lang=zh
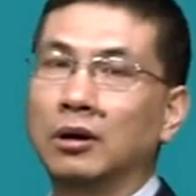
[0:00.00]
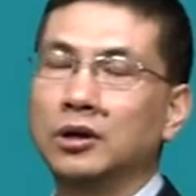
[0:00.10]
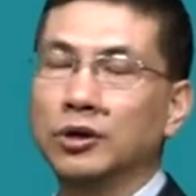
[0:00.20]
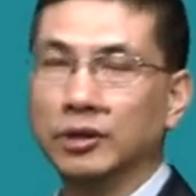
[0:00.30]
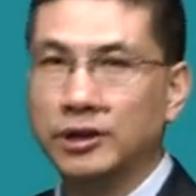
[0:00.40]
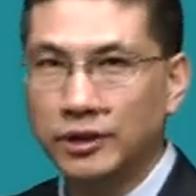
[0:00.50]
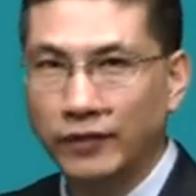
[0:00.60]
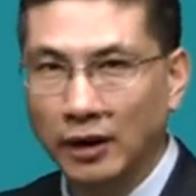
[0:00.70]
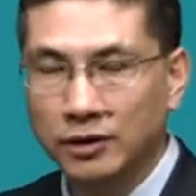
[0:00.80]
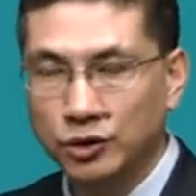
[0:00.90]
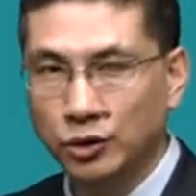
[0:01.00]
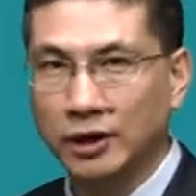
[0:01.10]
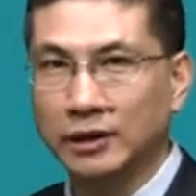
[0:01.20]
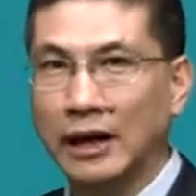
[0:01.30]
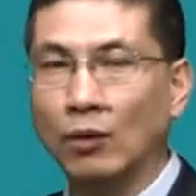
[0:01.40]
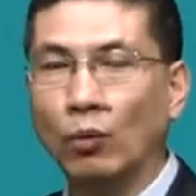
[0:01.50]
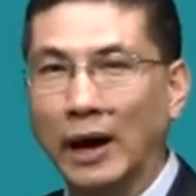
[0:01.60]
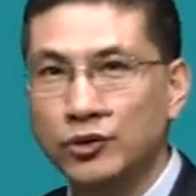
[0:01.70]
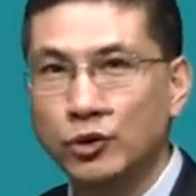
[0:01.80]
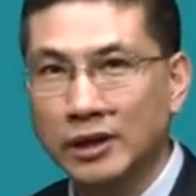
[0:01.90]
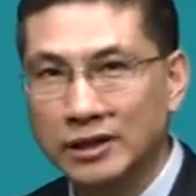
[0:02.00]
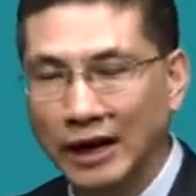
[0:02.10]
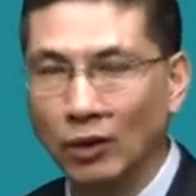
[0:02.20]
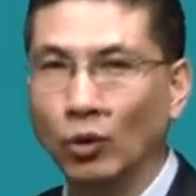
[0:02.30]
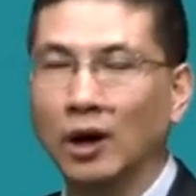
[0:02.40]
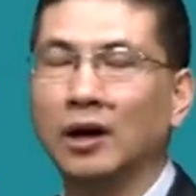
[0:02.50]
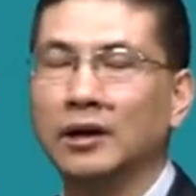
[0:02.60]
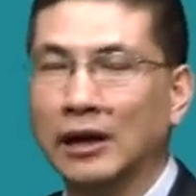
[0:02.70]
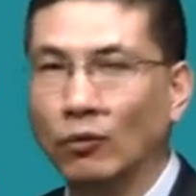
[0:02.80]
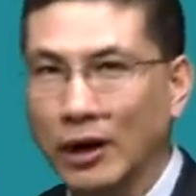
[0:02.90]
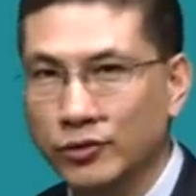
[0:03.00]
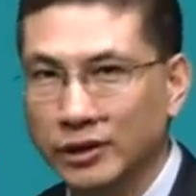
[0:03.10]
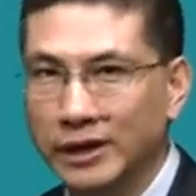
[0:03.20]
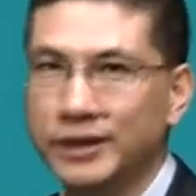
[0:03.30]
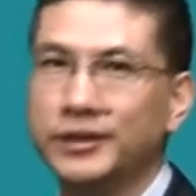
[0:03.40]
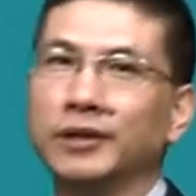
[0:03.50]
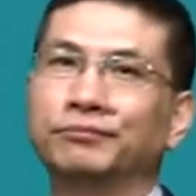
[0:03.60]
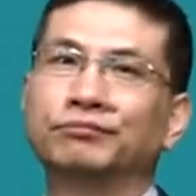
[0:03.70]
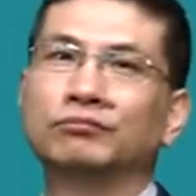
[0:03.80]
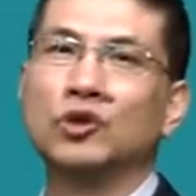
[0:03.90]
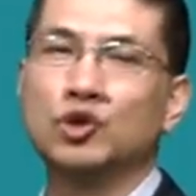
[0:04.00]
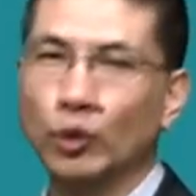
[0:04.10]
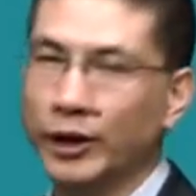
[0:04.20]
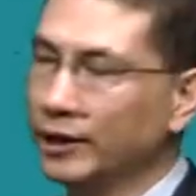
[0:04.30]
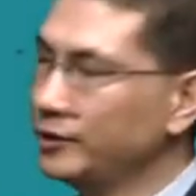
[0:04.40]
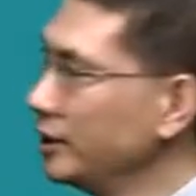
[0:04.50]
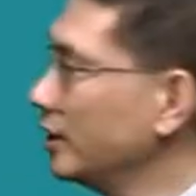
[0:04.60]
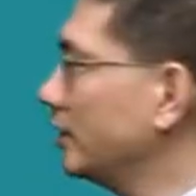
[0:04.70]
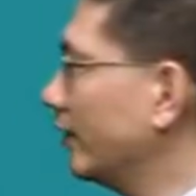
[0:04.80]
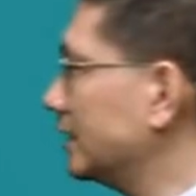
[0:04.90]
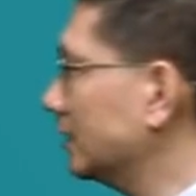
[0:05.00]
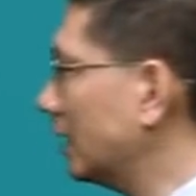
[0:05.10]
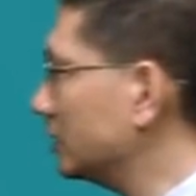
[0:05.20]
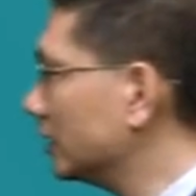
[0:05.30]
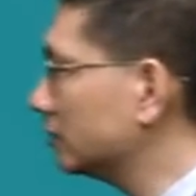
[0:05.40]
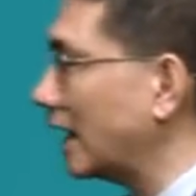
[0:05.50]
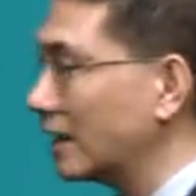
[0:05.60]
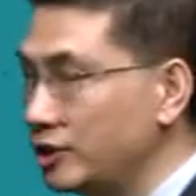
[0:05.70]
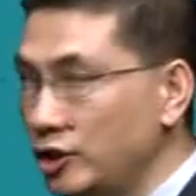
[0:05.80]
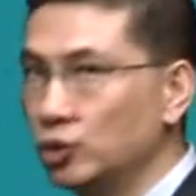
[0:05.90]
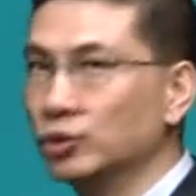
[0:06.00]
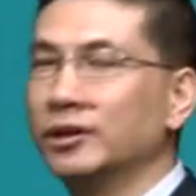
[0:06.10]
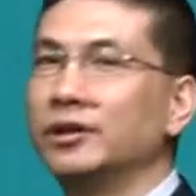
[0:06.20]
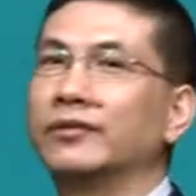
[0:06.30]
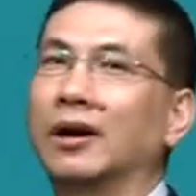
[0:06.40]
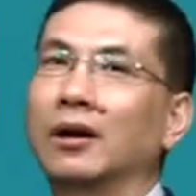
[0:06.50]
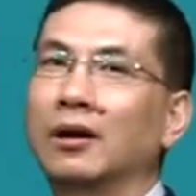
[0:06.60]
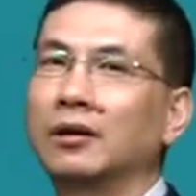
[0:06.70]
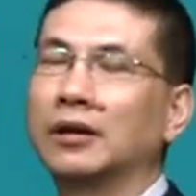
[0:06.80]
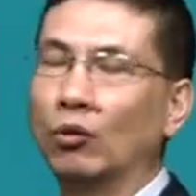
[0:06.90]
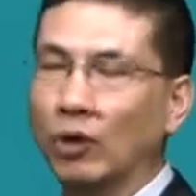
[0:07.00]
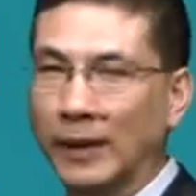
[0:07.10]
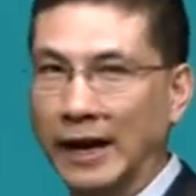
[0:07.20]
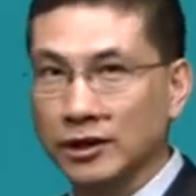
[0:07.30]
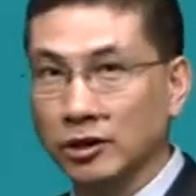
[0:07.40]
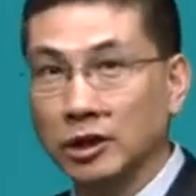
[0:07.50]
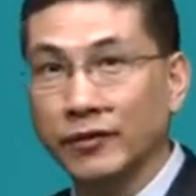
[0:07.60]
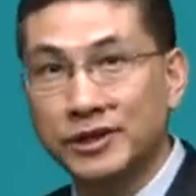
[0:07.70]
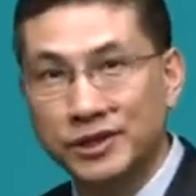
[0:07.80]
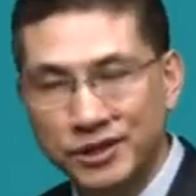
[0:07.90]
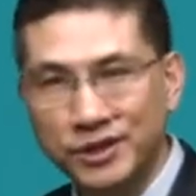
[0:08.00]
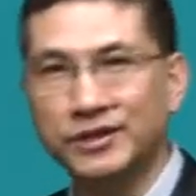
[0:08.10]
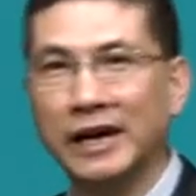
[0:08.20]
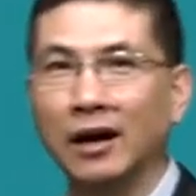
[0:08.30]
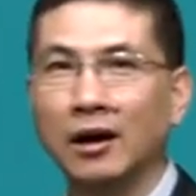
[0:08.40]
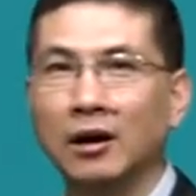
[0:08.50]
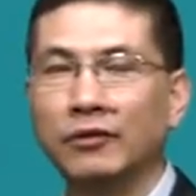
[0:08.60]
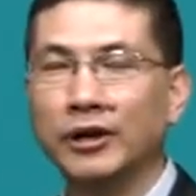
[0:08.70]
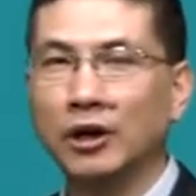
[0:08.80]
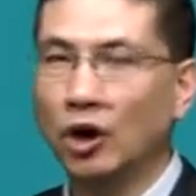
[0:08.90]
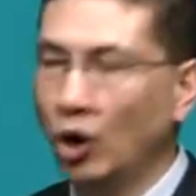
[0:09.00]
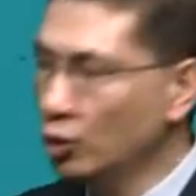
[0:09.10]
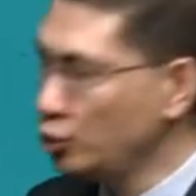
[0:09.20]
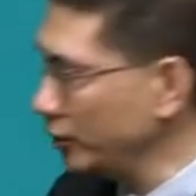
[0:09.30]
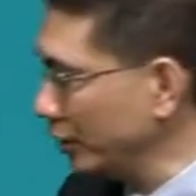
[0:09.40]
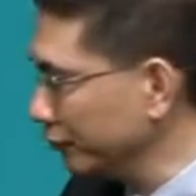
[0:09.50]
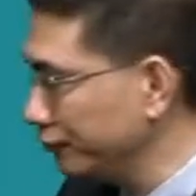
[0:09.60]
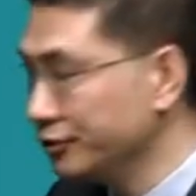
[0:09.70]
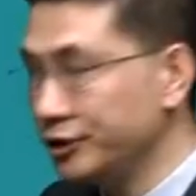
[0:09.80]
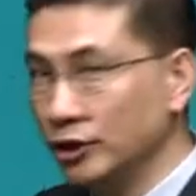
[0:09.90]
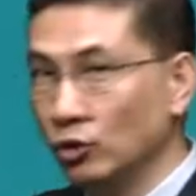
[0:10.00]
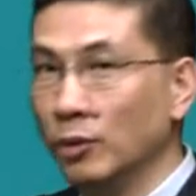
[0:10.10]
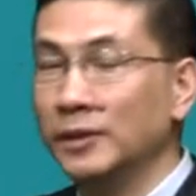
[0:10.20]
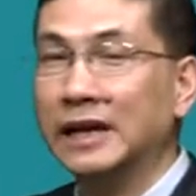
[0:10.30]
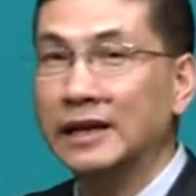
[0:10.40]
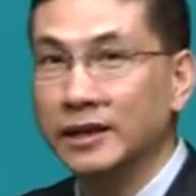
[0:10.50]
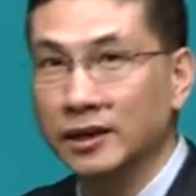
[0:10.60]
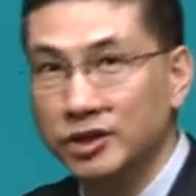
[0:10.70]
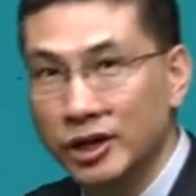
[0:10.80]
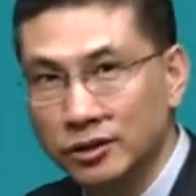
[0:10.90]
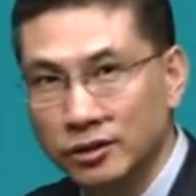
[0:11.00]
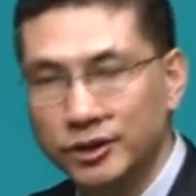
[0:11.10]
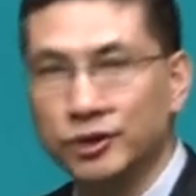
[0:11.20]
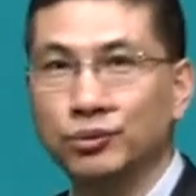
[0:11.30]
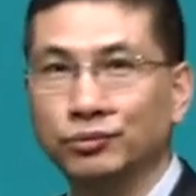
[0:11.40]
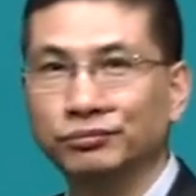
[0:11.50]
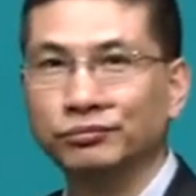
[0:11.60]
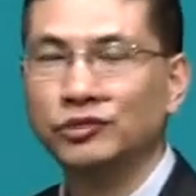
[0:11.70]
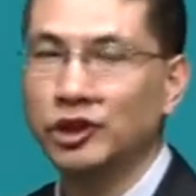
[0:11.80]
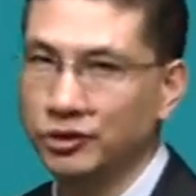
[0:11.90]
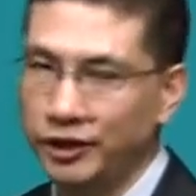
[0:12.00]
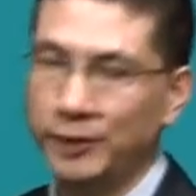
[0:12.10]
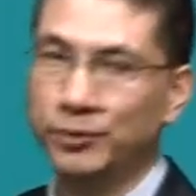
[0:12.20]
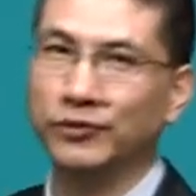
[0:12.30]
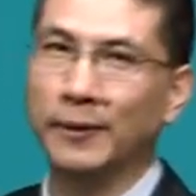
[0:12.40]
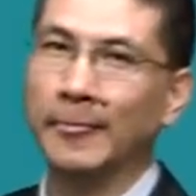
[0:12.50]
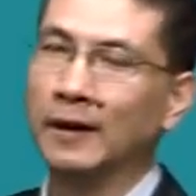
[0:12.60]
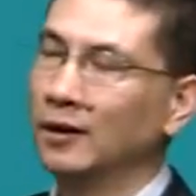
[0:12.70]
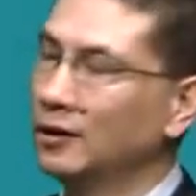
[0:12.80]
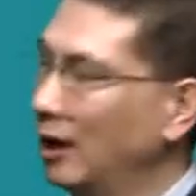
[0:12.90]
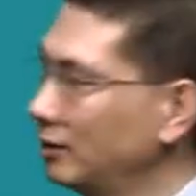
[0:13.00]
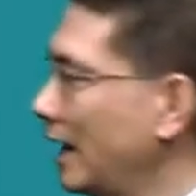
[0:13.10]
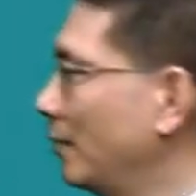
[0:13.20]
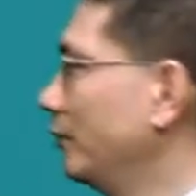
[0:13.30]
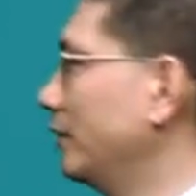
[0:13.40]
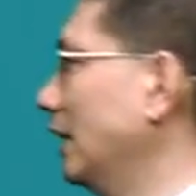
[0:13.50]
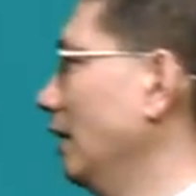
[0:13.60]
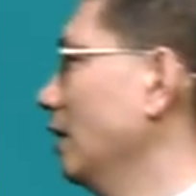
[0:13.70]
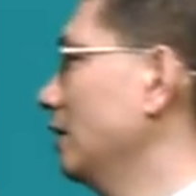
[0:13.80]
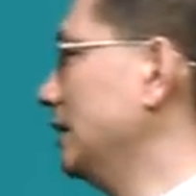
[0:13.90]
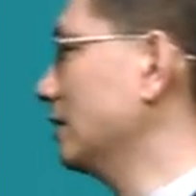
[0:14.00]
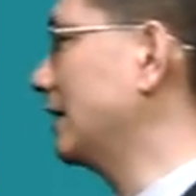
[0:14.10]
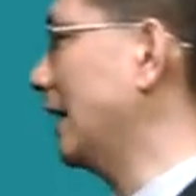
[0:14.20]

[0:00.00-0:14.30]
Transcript: 有的地方你就很难完全的掌握，很难完全的理解。所以这个地方相当于是个打基础的地方，那我们还是要稍微提一下，为了后续内容复习，我们打下一个坚实的基础，这是第一部分。然后第二部分呢，讲